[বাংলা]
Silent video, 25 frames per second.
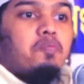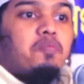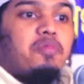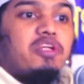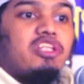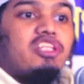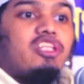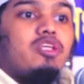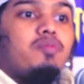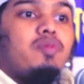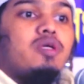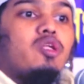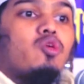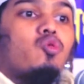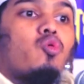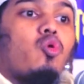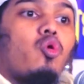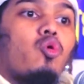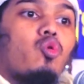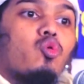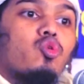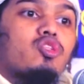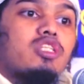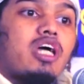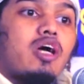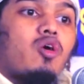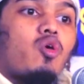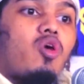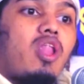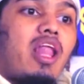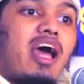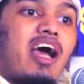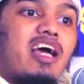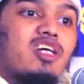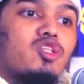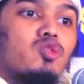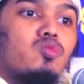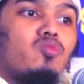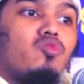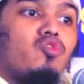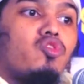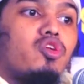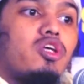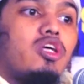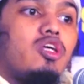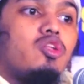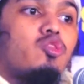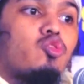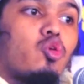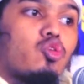পৃথিবীর গরু ছাগল হাঁস
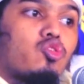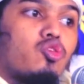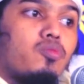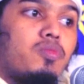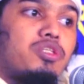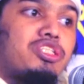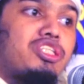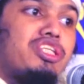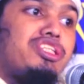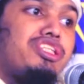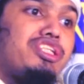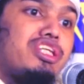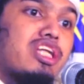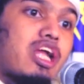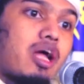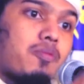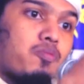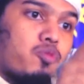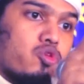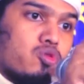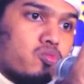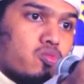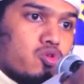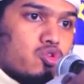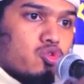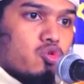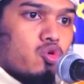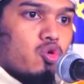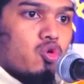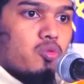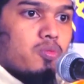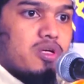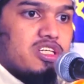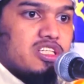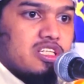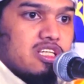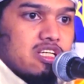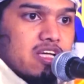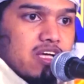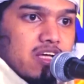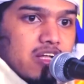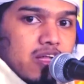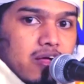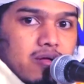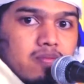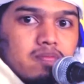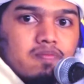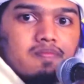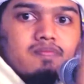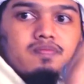মুরগি তত বেশি নিরাপদ বোধ করবে ঠিক
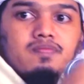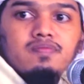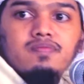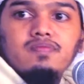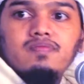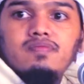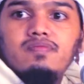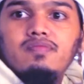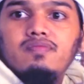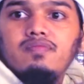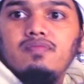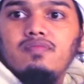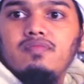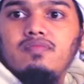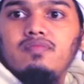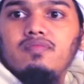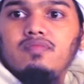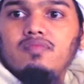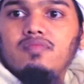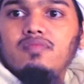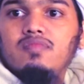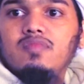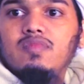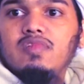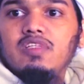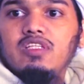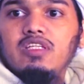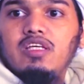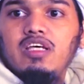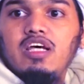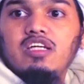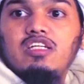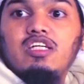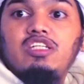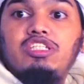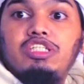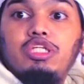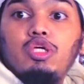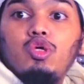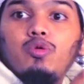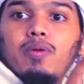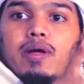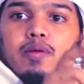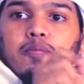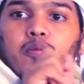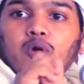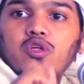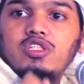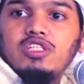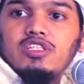কিনা এটা
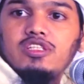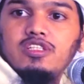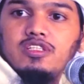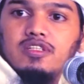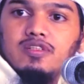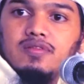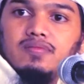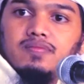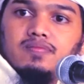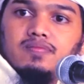টিউমার প্রজাতি